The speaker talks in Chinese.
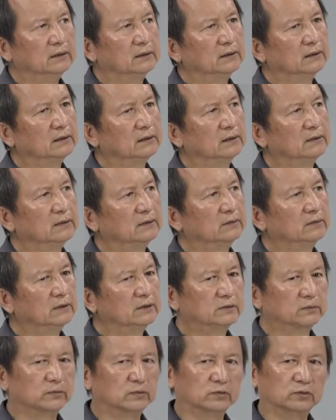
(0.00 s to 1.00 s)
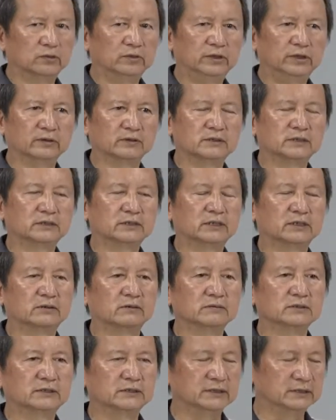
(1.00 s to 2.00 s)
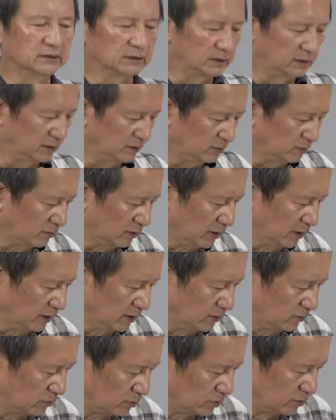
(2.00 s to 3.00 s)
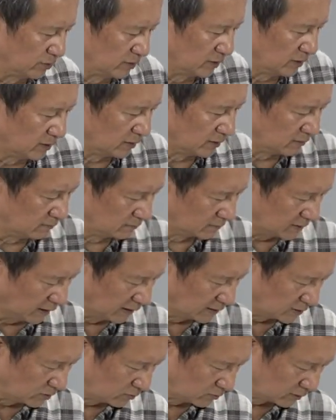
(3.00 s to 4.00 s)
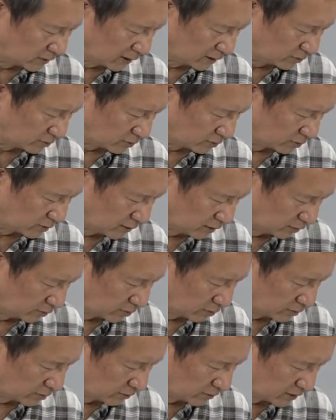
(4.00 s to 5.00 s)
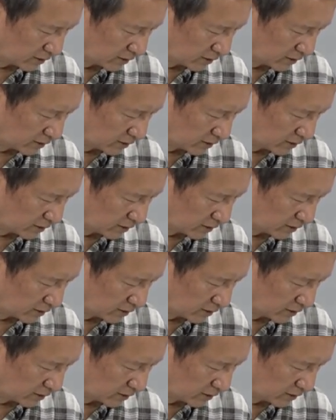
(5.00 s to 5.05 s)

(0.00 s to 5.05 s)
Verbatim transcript: 那为什么我会有这些东西呢？因为我觉得在生活当中很多东